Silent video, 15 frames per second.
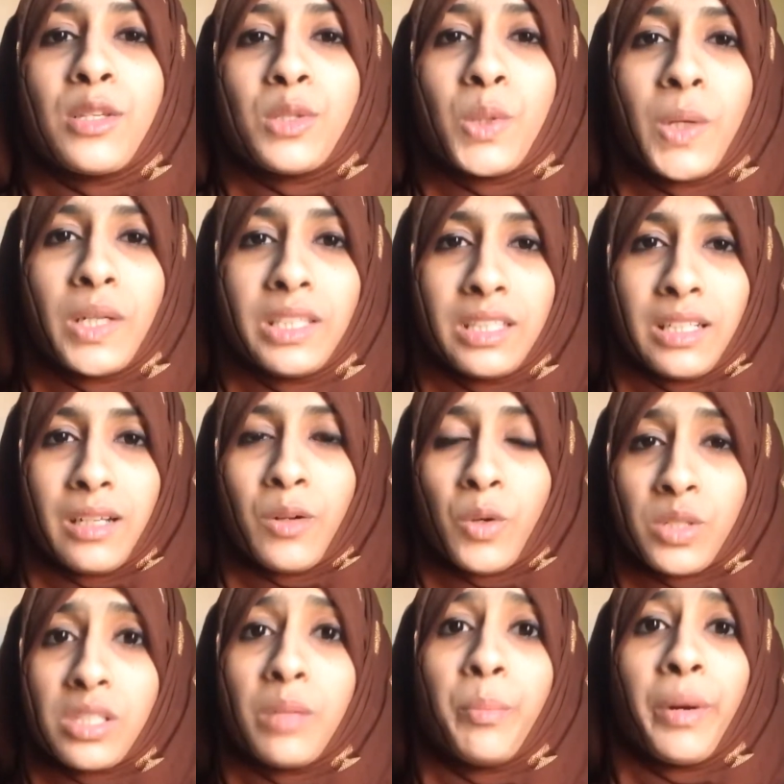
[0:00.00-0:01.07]
ஸோ அந்த
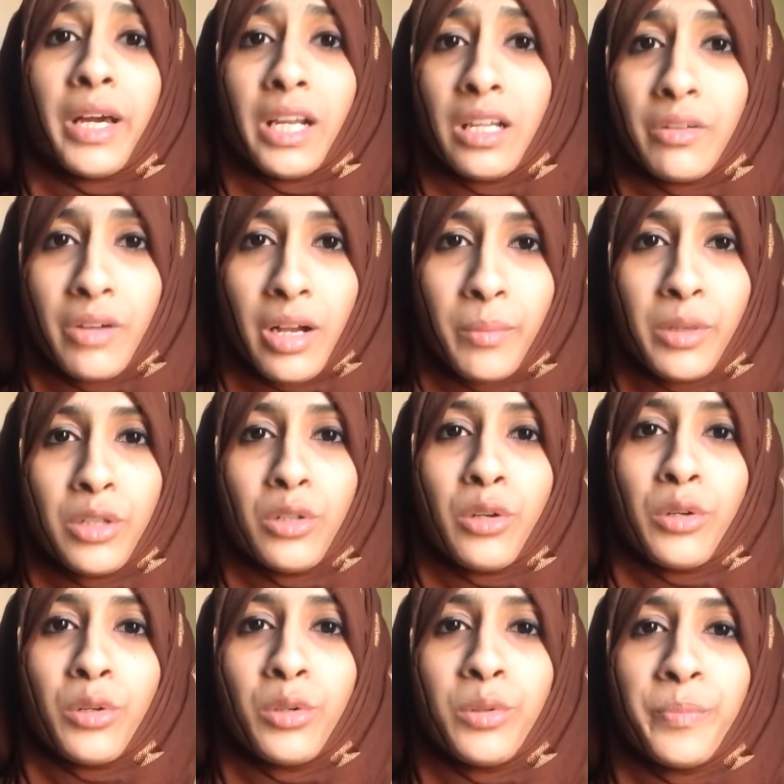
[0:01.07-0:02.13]
கொசு பரவாமல்
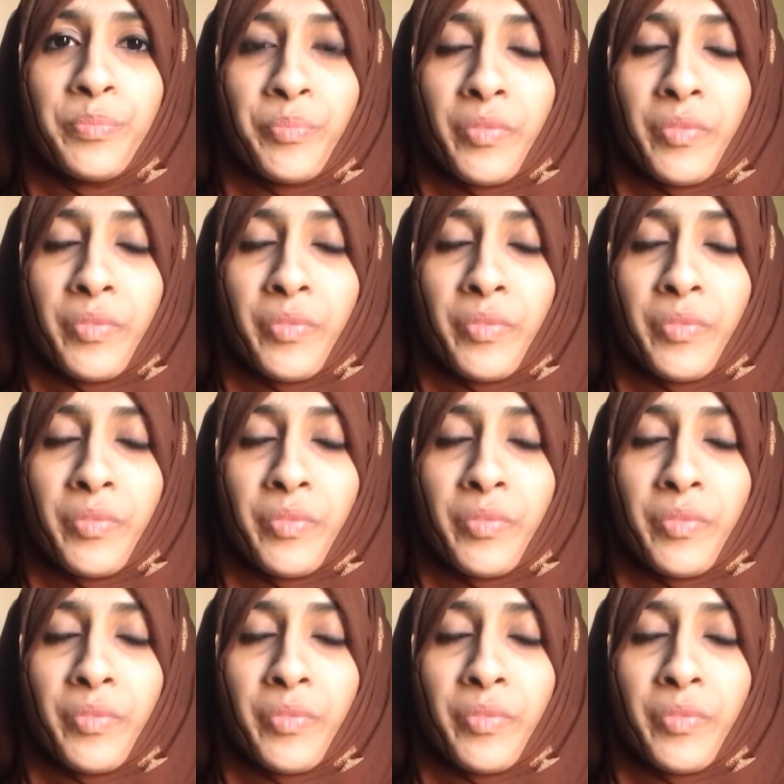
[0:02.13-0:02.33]
இருக்கணும்